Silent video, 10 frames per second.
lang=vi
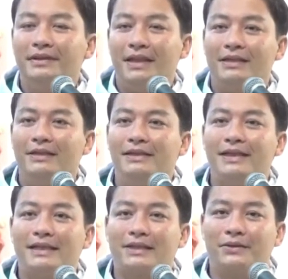là người
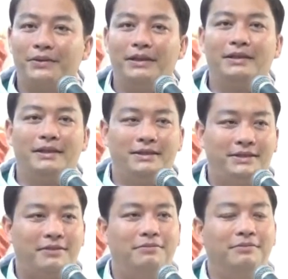sạch tội thì
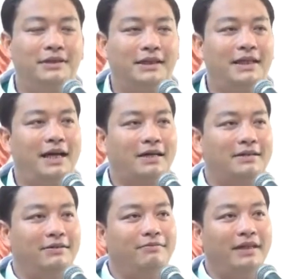trồng thì cái hạt
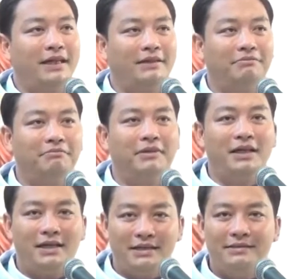giống này mới
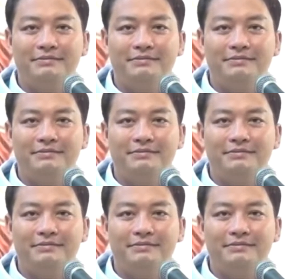lên